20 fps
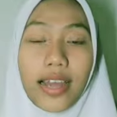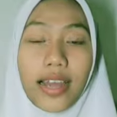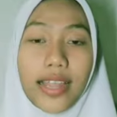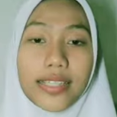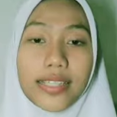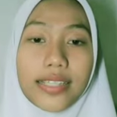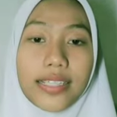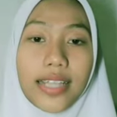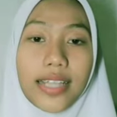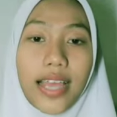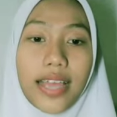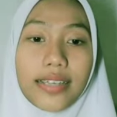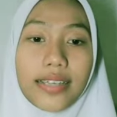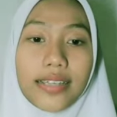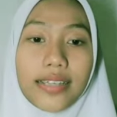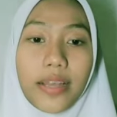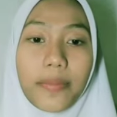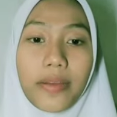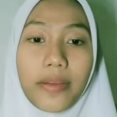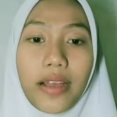
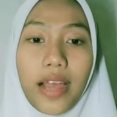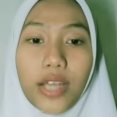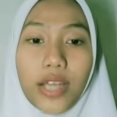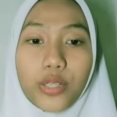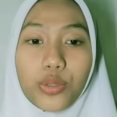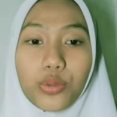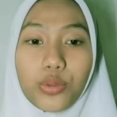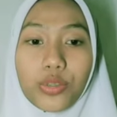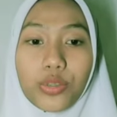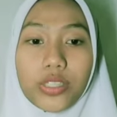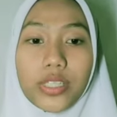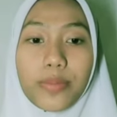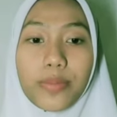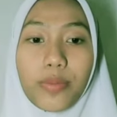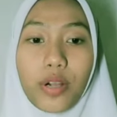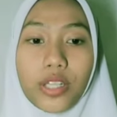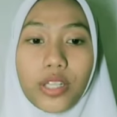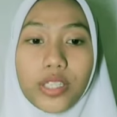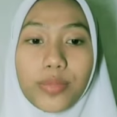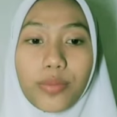kerajinan yang mengandung
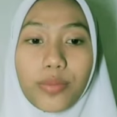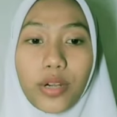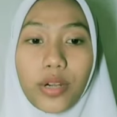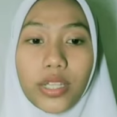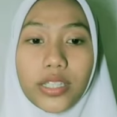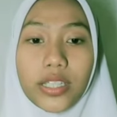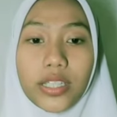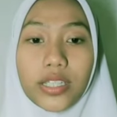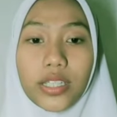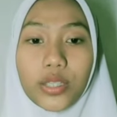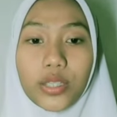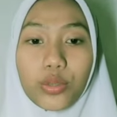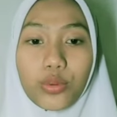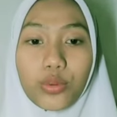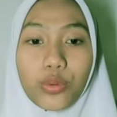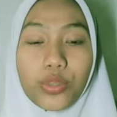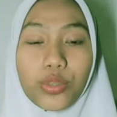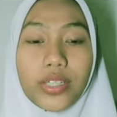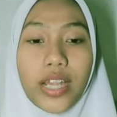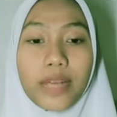simbol-simbol
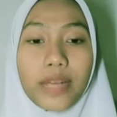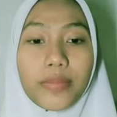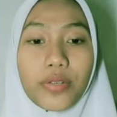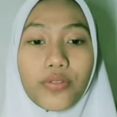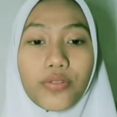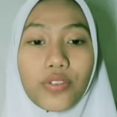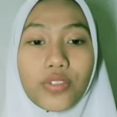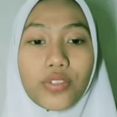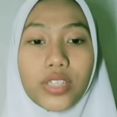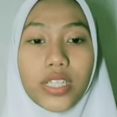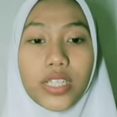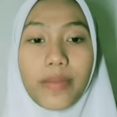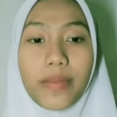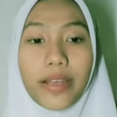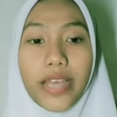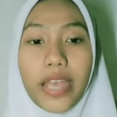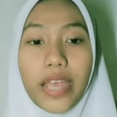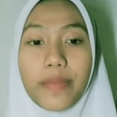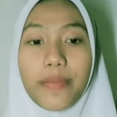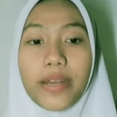tertentu dan berfungsi
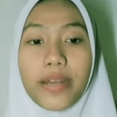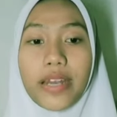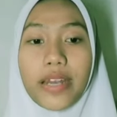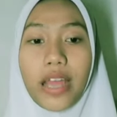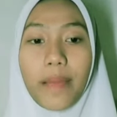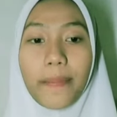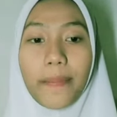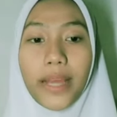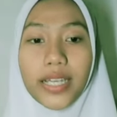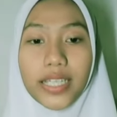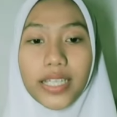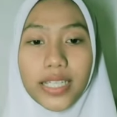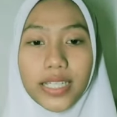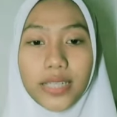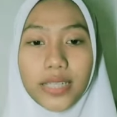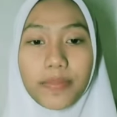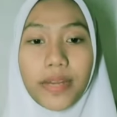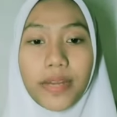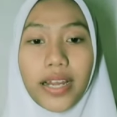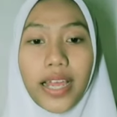sebagai benda
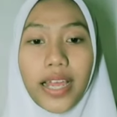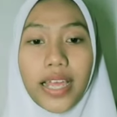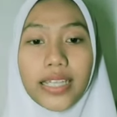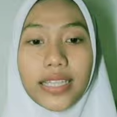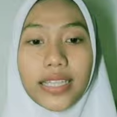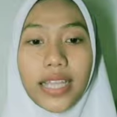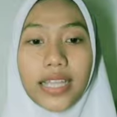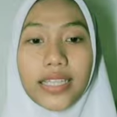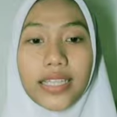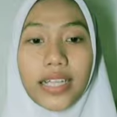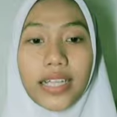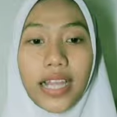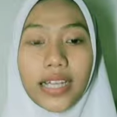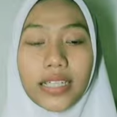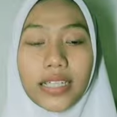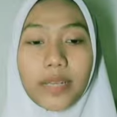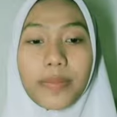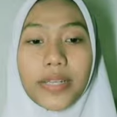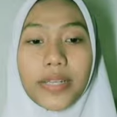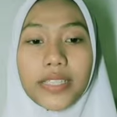magis berkaitan
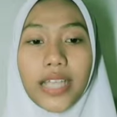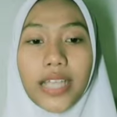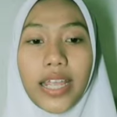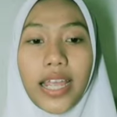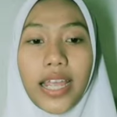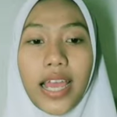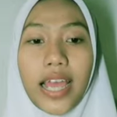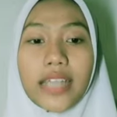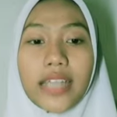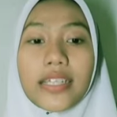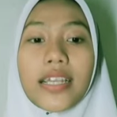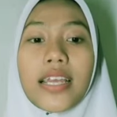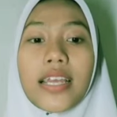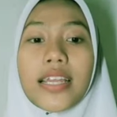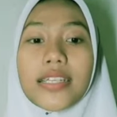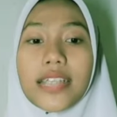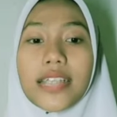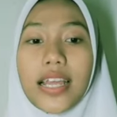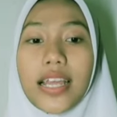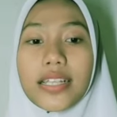dengan kepercayaan
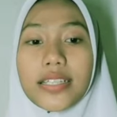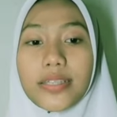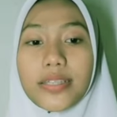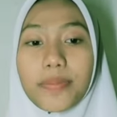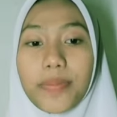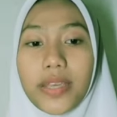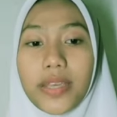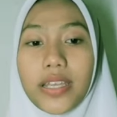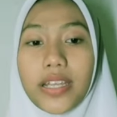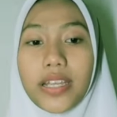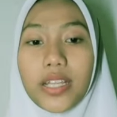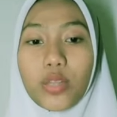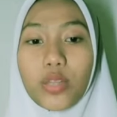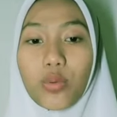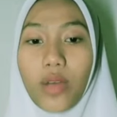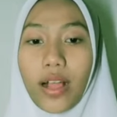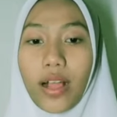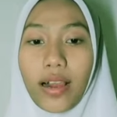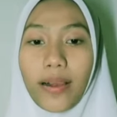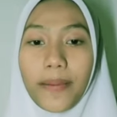dan
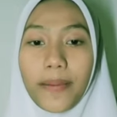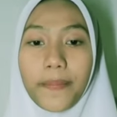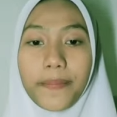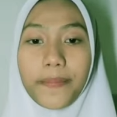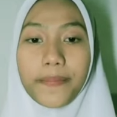spiritual.